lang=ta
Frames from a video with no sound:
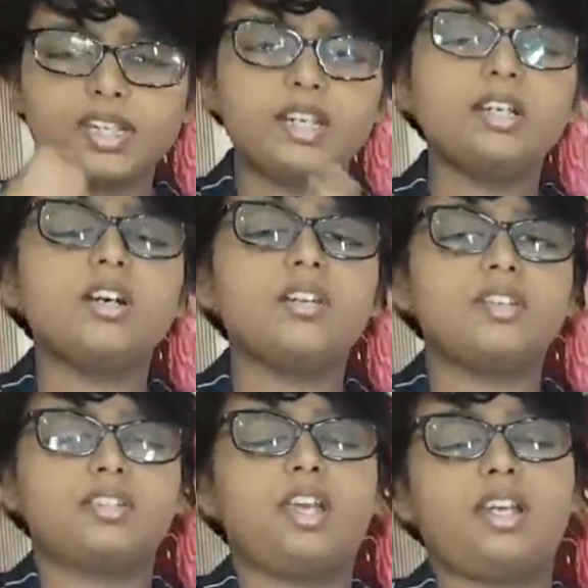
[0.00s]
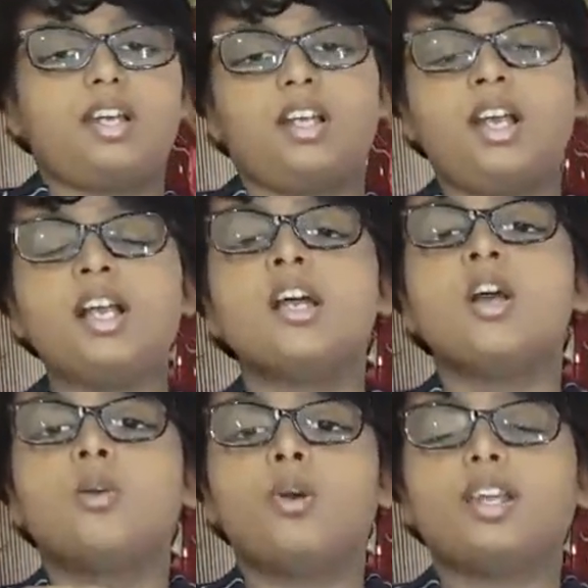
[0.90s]
இன்னொரு விஷயம் என்னென்னா
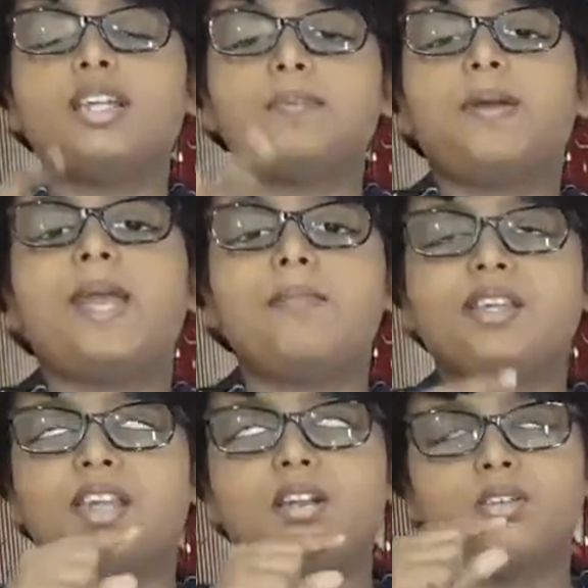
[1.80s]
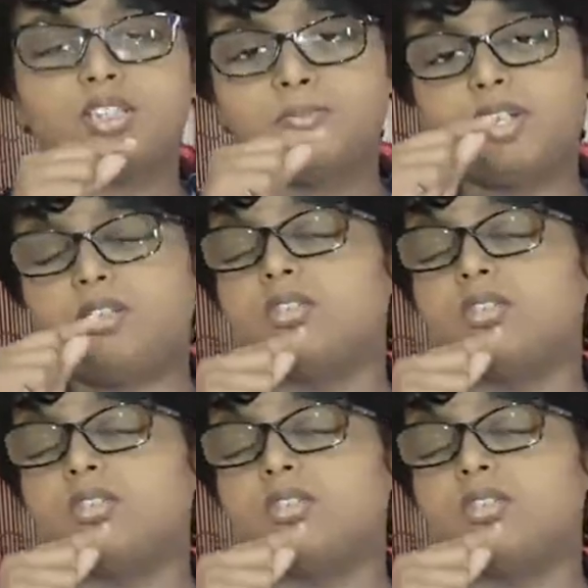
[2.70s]
ஒருத்தர் பயன்படுத்தின டூத் ப்ர